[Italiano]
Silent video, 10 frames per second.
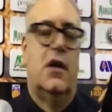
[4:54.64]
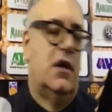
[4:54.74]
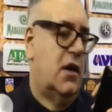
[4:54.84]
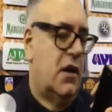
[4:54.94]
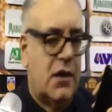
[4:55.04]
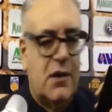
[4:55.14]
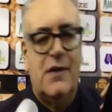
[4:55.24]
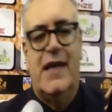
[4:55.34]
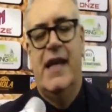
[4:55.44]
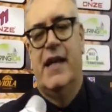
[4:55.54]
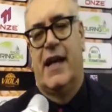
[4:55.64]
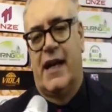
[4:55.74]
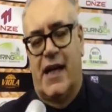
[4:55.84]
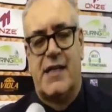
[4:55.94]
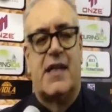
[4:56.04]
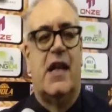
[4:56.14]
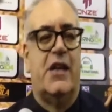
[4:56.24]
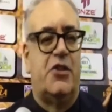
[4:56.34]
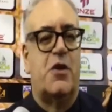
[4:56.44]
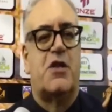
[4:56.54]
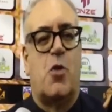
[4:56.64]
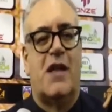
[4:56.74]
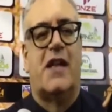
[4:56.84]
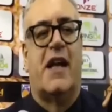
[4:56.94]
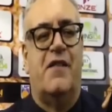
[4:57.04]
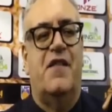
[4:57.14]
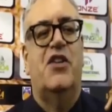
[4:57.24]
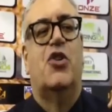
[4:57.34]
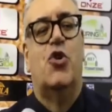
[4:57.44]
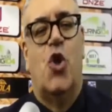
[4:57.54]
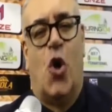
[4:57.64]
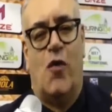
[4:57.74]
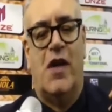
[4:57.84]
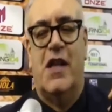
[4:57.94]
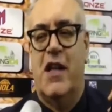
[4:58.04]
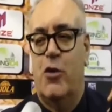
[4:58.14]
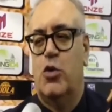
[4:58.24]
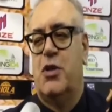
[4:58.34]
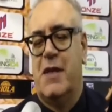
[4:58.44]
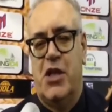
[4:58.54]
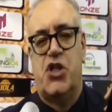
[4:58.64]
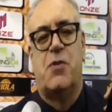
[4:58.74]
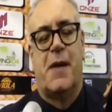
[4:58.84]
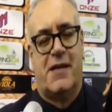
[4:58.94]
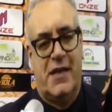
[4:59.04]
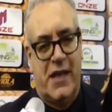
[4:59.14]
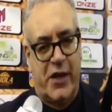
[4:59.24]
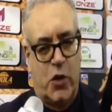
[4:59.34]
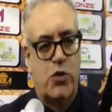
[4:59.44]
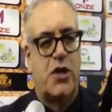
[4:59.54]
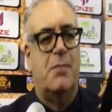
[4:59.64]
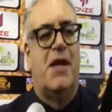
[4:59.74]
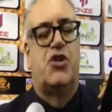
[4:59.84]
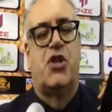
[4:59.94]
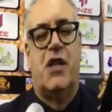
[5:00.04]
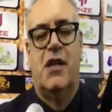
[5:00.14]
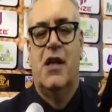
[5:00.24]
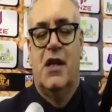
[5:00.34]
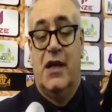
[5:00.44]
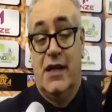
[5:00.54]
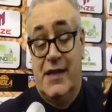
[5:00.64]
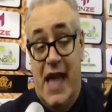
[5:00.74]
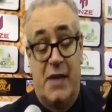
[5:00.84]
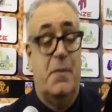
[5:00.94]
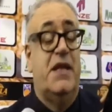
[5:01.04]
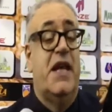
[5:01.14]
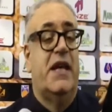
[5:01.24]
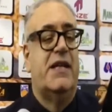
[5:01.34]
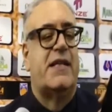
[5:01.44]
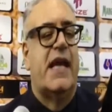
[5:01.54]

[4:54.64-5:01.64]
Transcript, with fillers: Eh, dire che Castelletto è una squadra che ha vinto 9 delle ultime 10 partite, incluso il, match, il derby di ieri